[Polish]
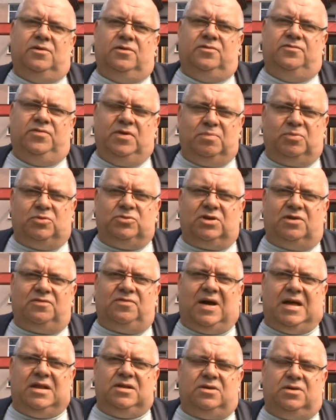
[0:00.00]

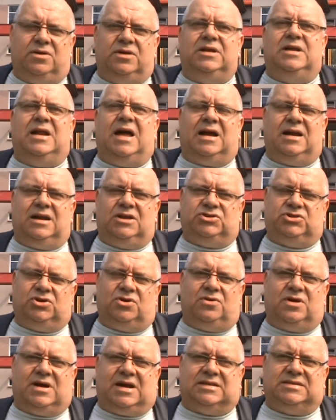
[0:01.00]
wybudowano i nagle się
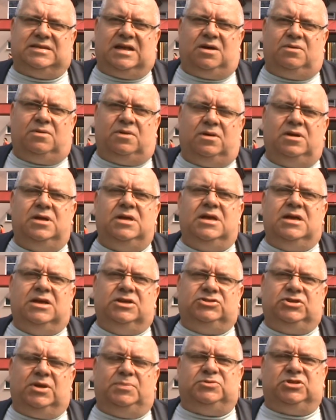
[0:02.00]
okazało,
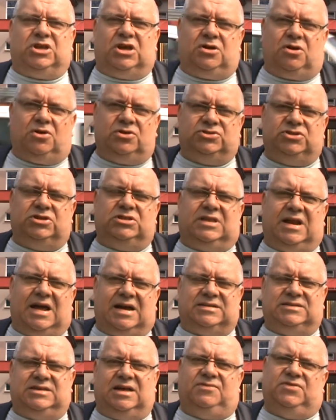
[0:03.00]
że przechodzi
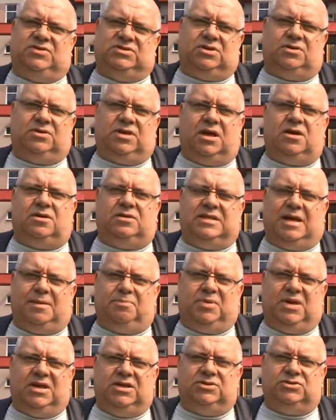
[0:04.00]
trakcja wysokiego
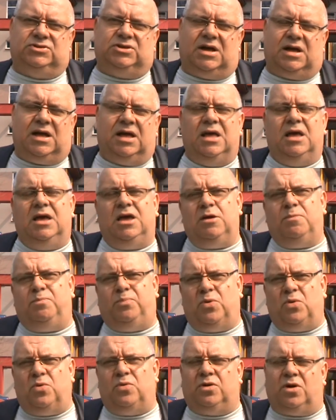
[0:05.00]
napięcia. I
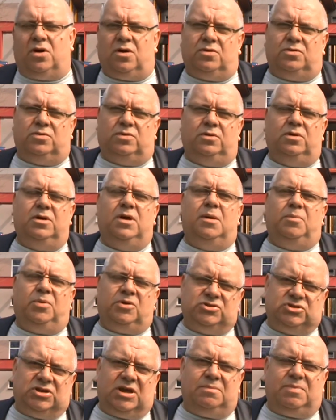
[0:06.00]
pół roku
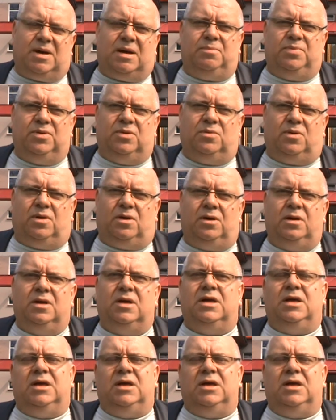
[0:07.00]
potrzeba było,